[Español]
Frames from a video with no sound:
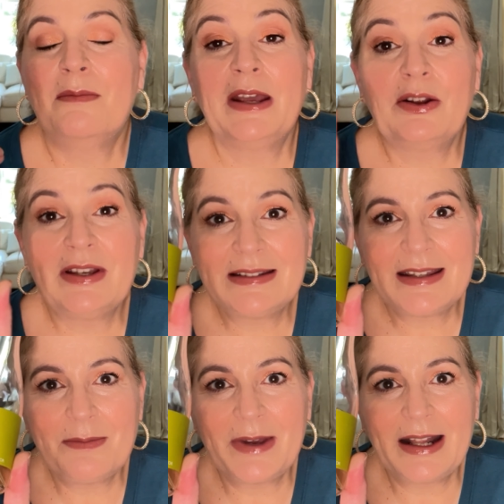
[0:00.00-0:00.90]
Pero
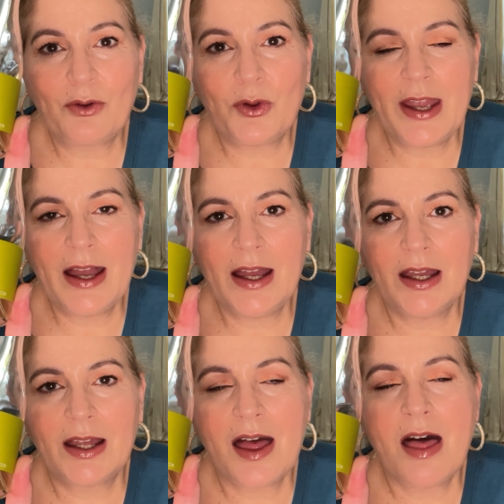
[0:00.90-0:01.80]
este de maracuyá
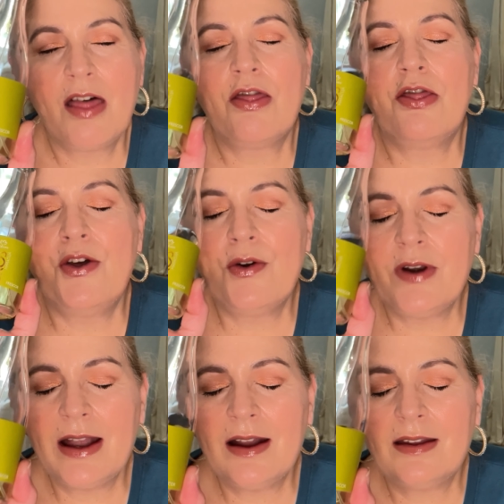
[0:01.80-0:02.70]
dura